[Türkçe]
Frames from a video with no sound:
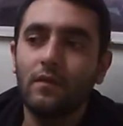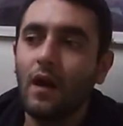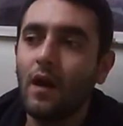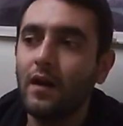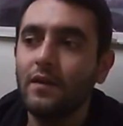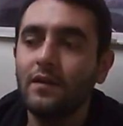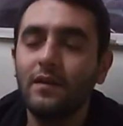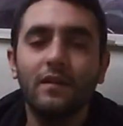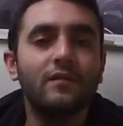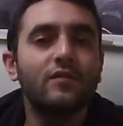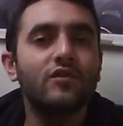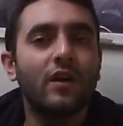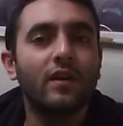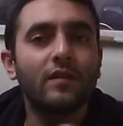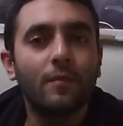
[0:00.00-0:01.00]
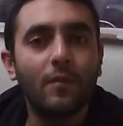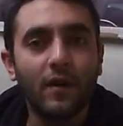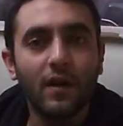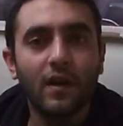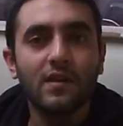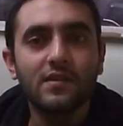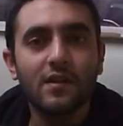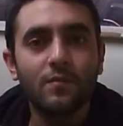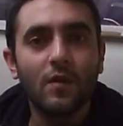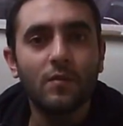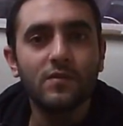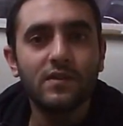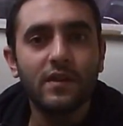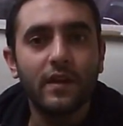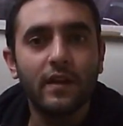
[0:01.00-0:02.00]
Haliyle dışarıda para
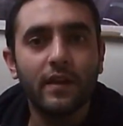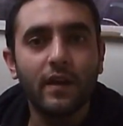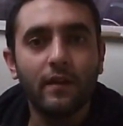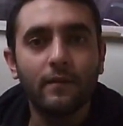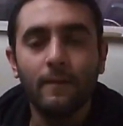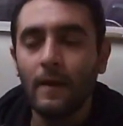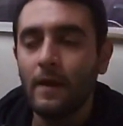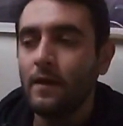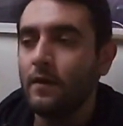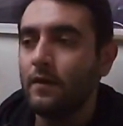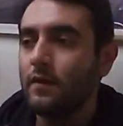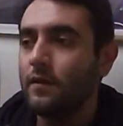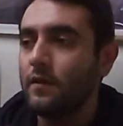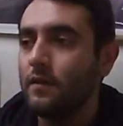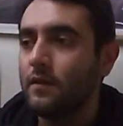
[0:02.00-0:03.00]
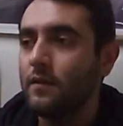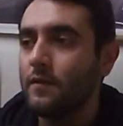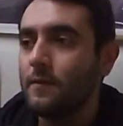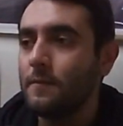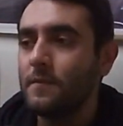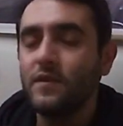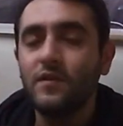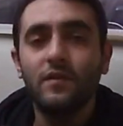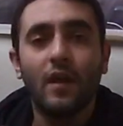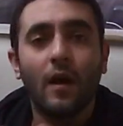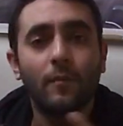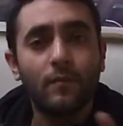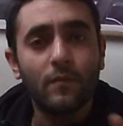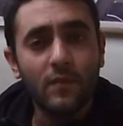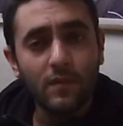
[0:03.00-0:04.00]
kazanmamız gereken, e,
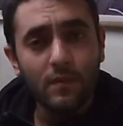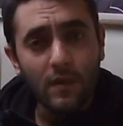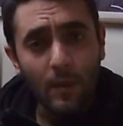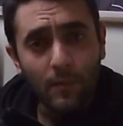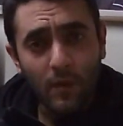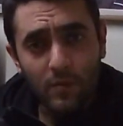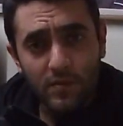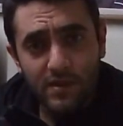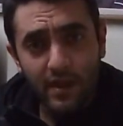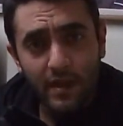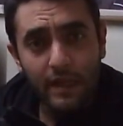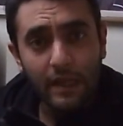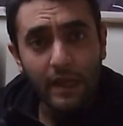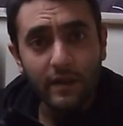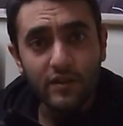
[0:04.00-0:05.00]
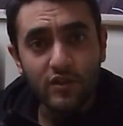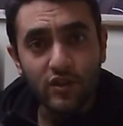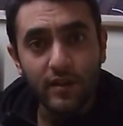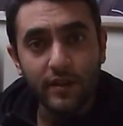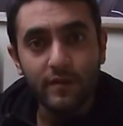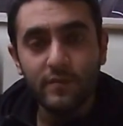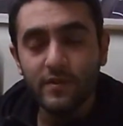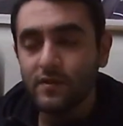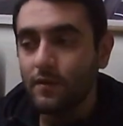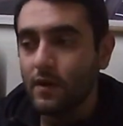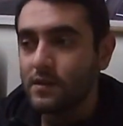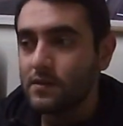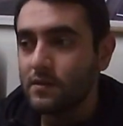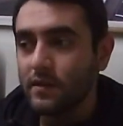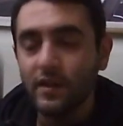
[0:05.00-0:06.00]
yapma, yapmamız gereken işlerimiz
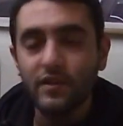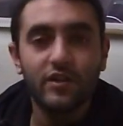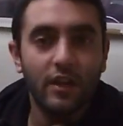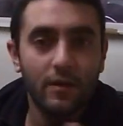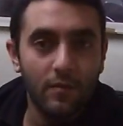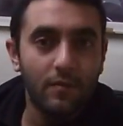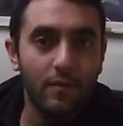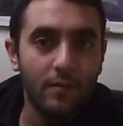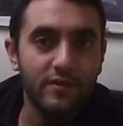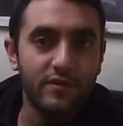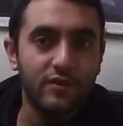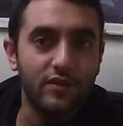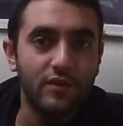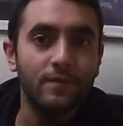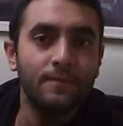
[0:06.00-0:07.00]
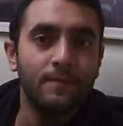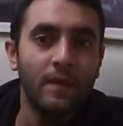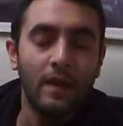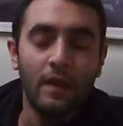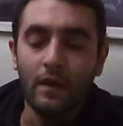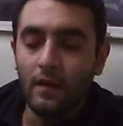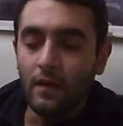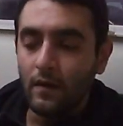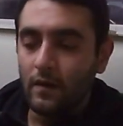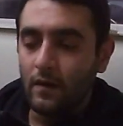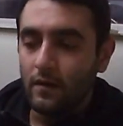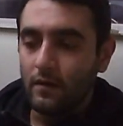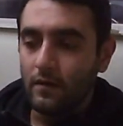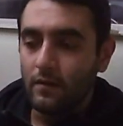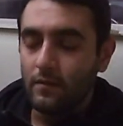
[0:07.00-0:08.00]
var geçinebilmemiz için.
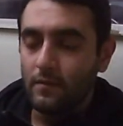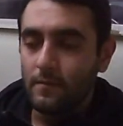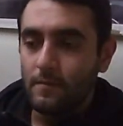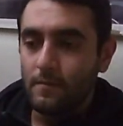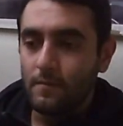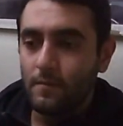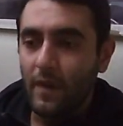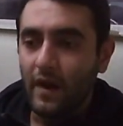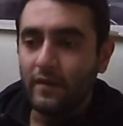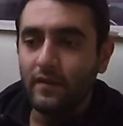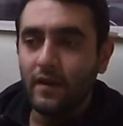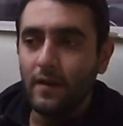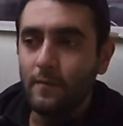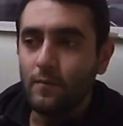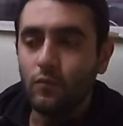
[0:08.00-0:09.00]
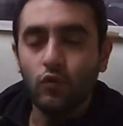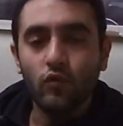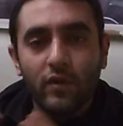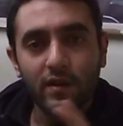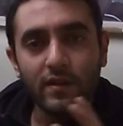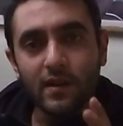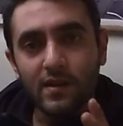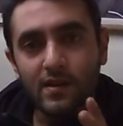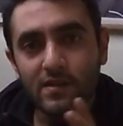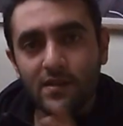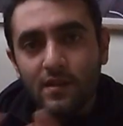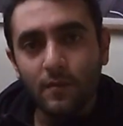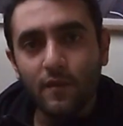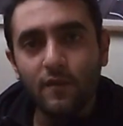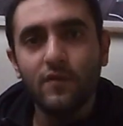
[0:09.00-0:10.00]
E, ben de bunların
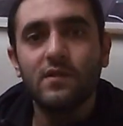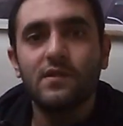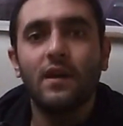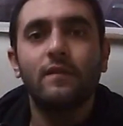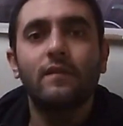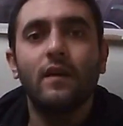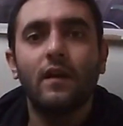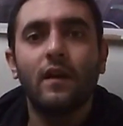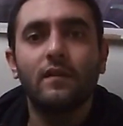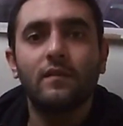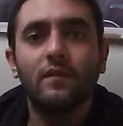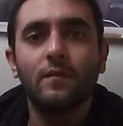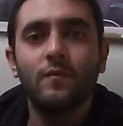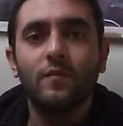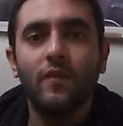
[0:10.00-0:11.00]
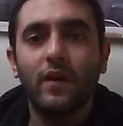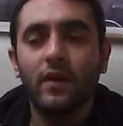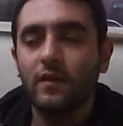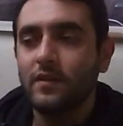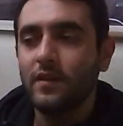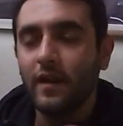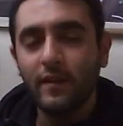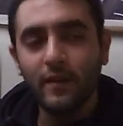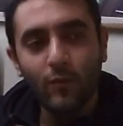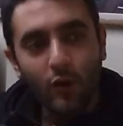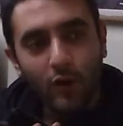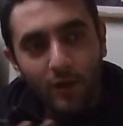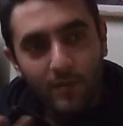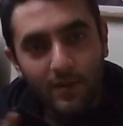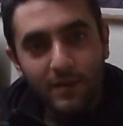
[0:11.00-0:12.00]
arasında bir fırsat yarattım ve kendimi
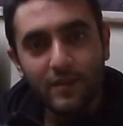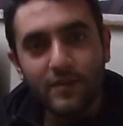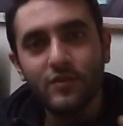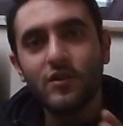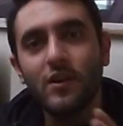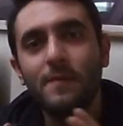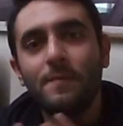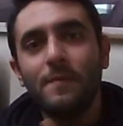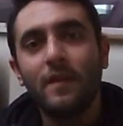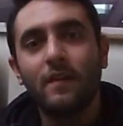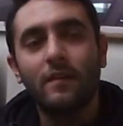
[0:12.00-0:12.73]
olabildiğince